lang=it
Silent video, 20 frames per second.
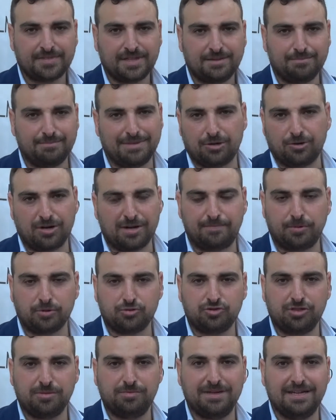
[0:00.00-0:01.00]
ma non è
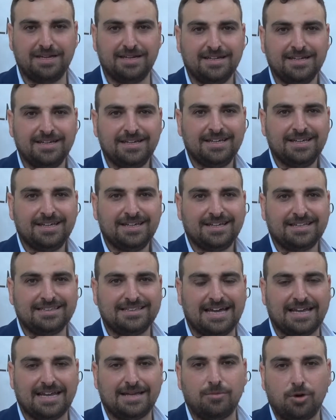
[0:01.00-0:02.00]
possibile
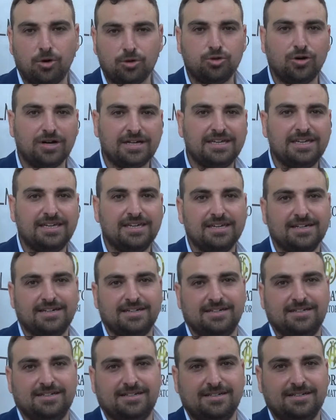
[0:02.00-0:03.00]
dare modo a chi...
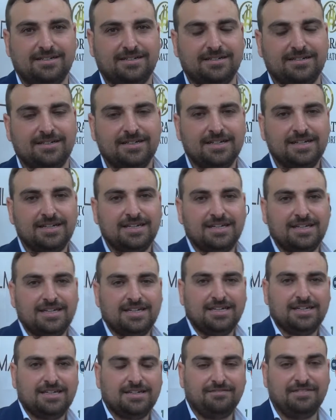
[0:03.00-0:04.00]
Eh,
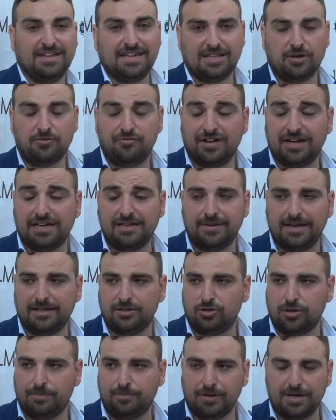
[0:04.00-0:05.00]
viene da un
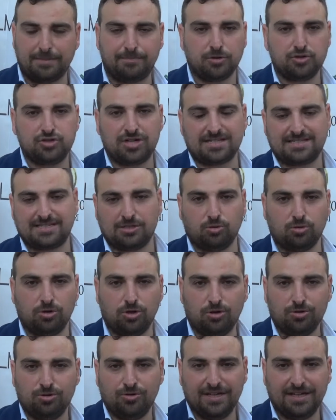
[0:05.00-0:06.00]
fallimento e poi appoggiarsi ad un
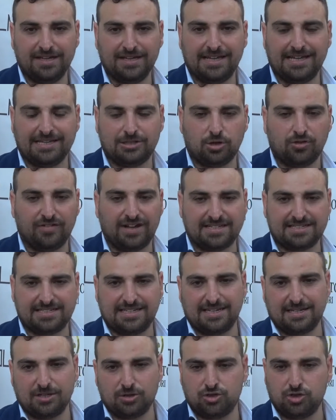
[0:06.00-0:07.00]
lodo e, e
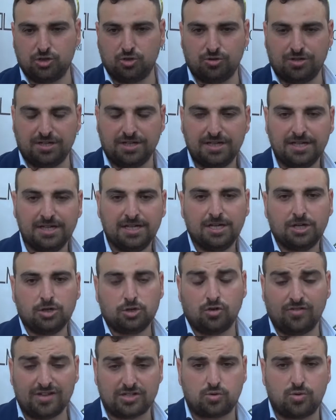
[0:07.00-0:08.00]
trovarsela nel girone
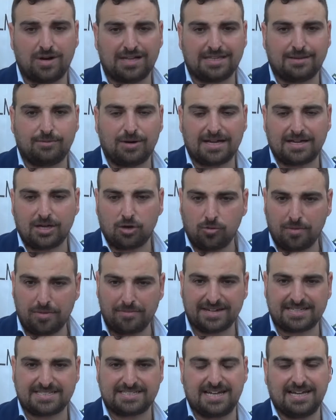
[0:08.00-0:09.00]
dove squadre anche come
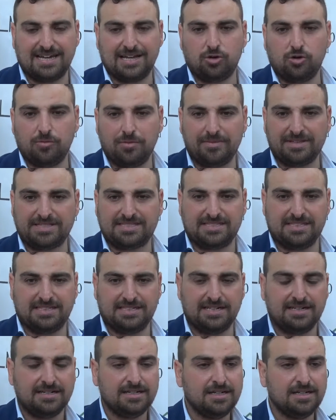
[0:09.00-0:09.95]
Marsala, come Messina,